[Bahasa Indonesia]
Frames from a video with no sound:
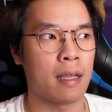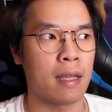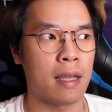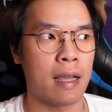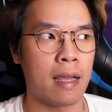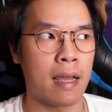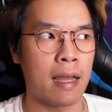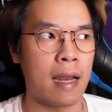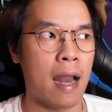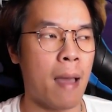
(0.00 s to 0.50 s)

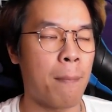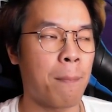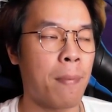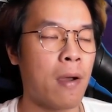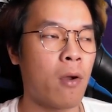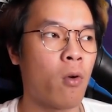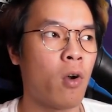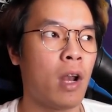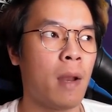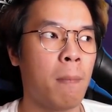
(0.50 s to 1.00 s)
kenapa
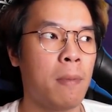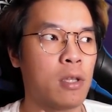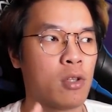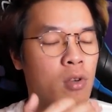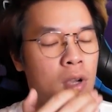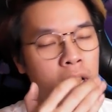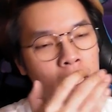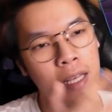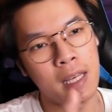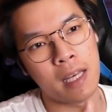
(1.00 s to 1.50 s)
gue lebih
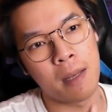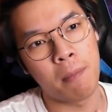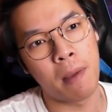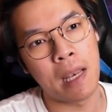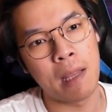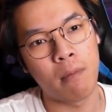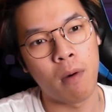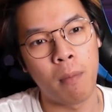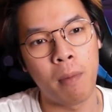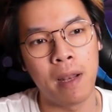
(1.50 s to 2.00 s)
suka ini dibanding
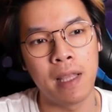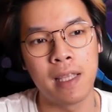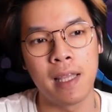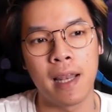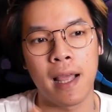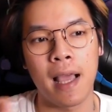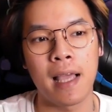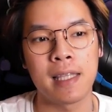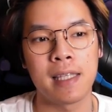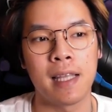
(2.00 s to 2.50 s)
Mobile Legends
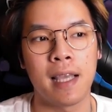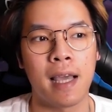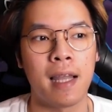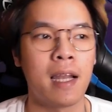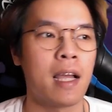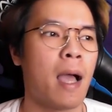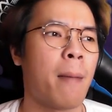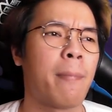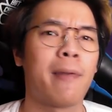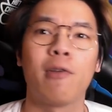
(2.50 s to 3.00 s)
yang asli karena
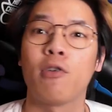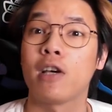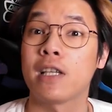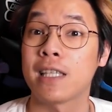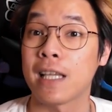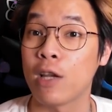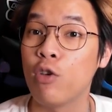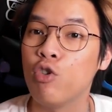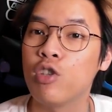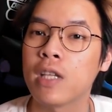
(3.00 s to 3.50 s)
nggak perlu
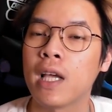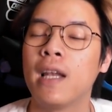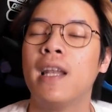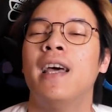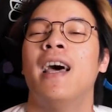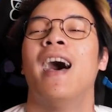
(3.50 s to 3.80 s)
keseriusan